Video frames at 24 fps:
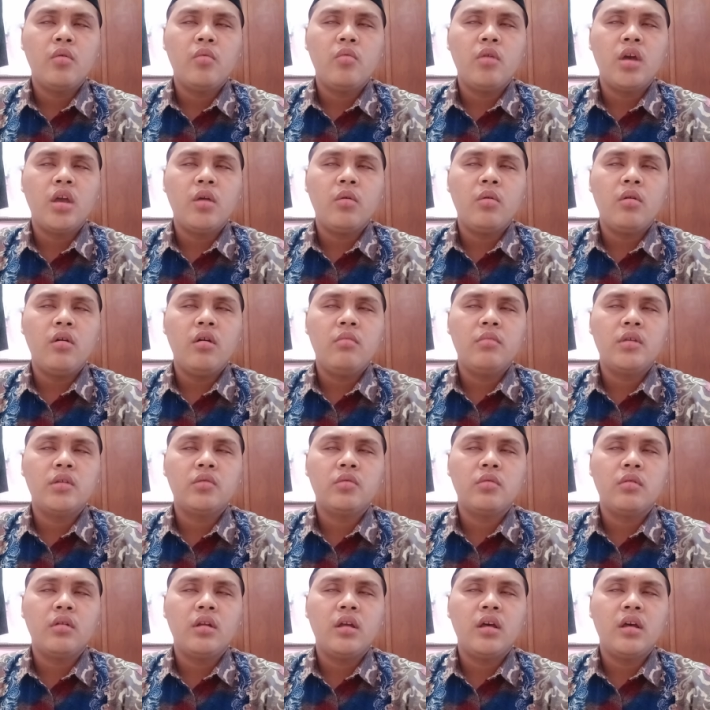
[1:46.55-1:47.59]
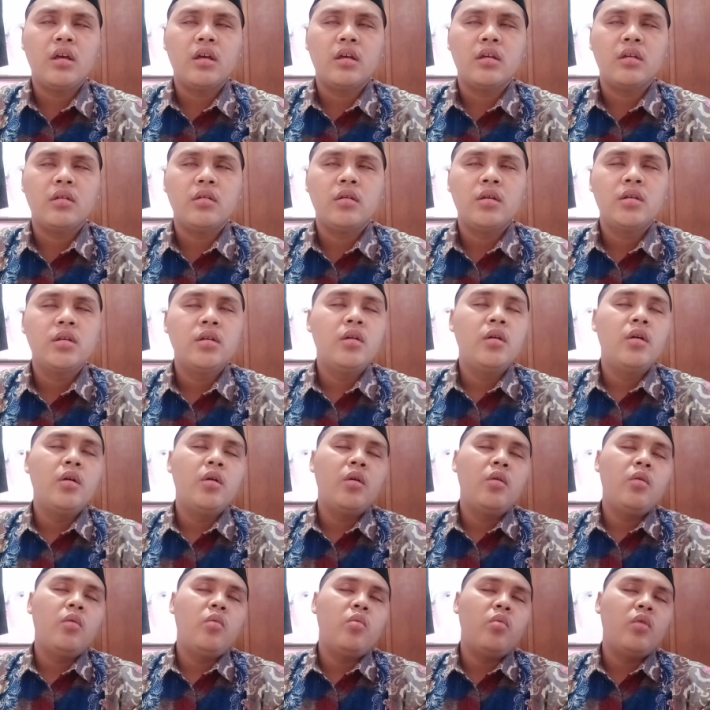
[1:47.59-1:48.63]
wa iqami shalah
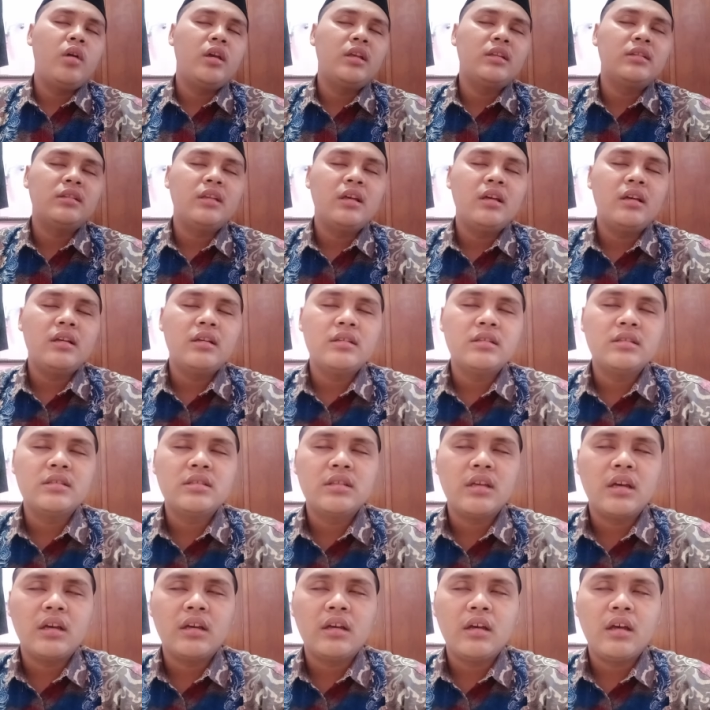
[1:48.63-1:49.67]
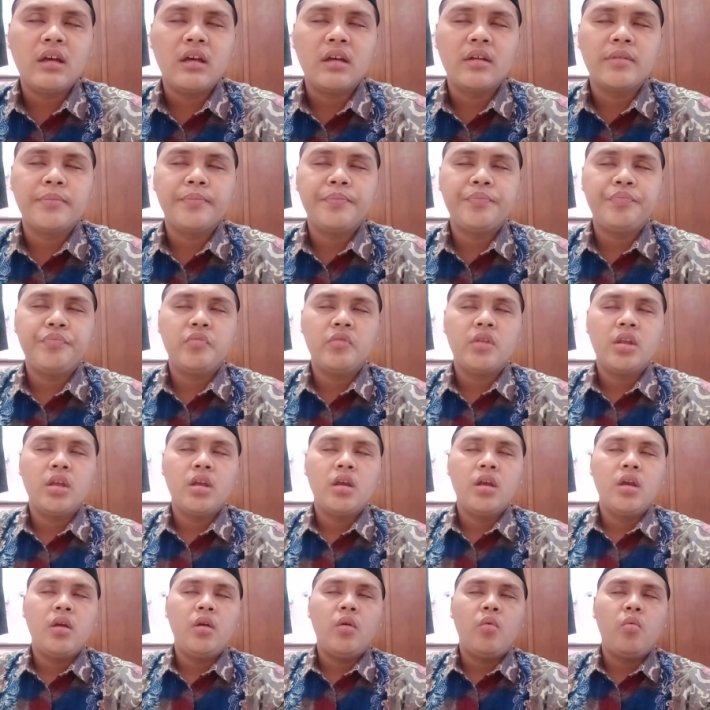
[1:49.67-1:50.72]
wa ita zakah
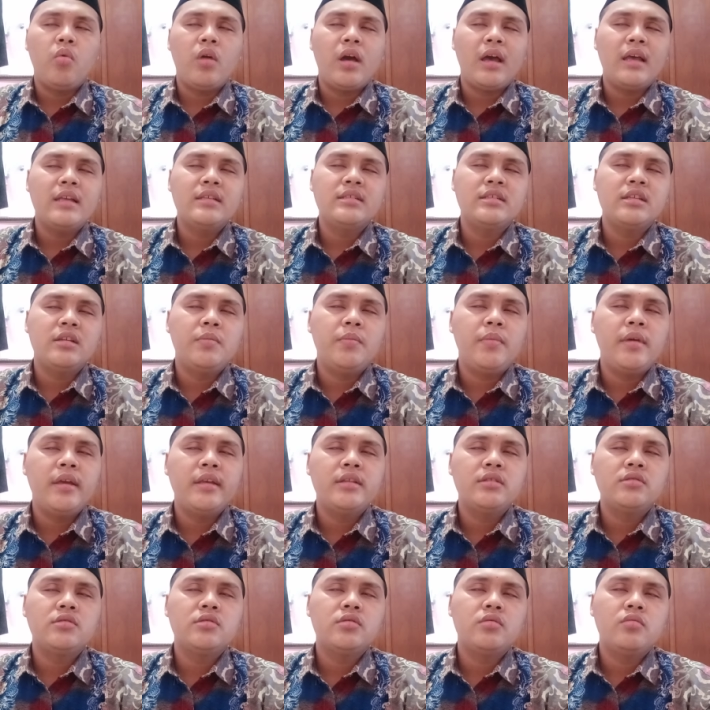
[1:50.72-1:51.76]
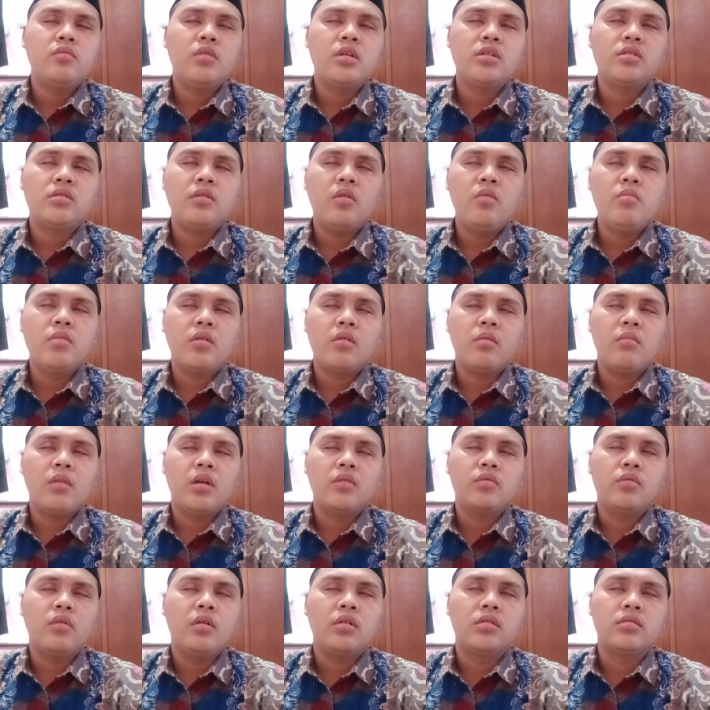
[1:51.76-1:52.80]
wa hajjil bait wa shaumi
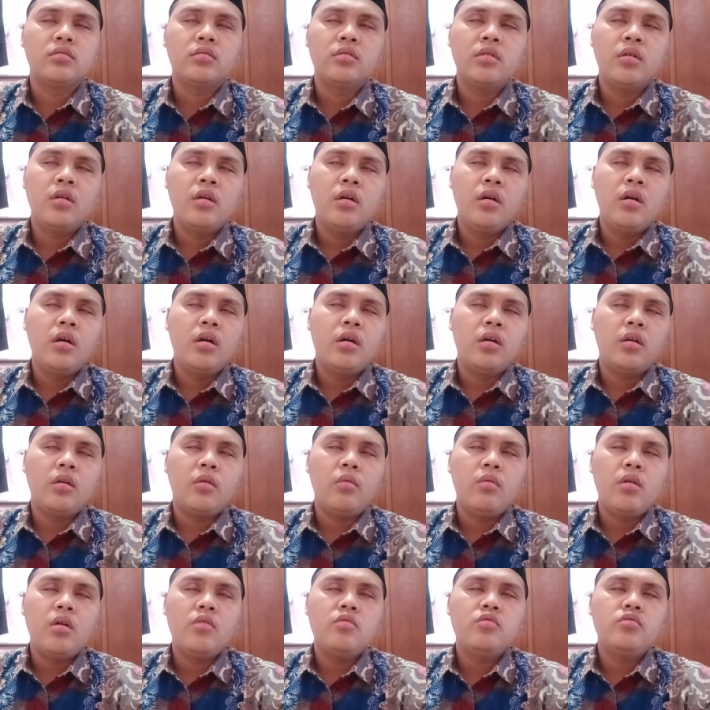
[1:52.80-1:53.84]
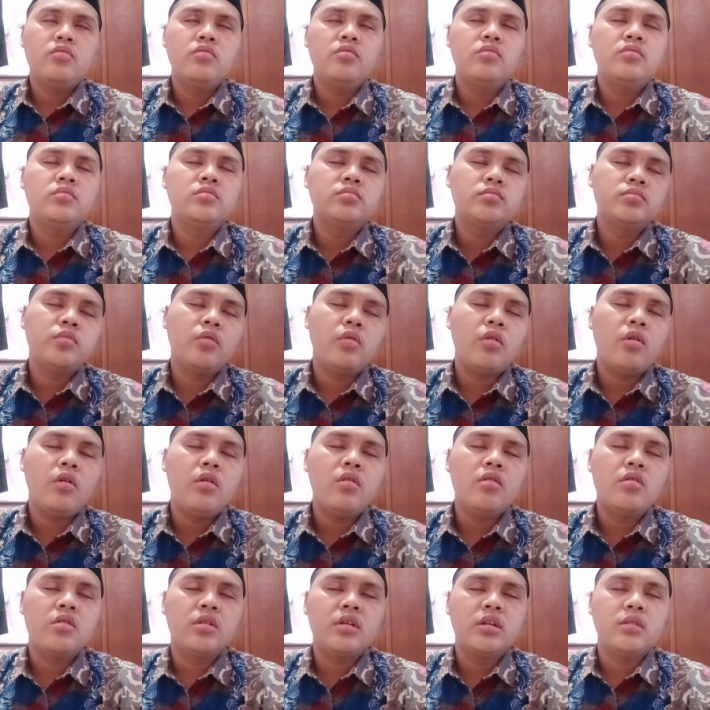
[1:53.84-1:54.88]
ramadan rawahu
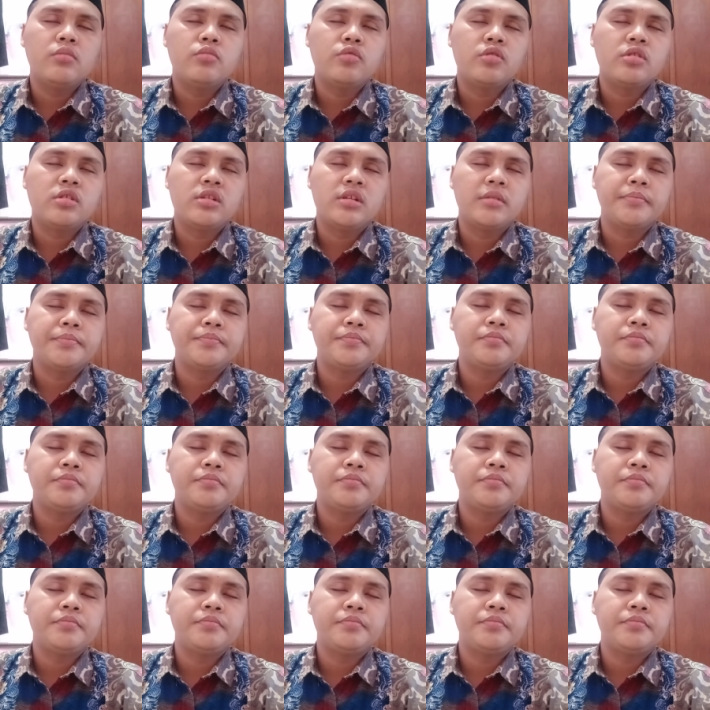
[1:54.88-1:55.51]
bukhari muslim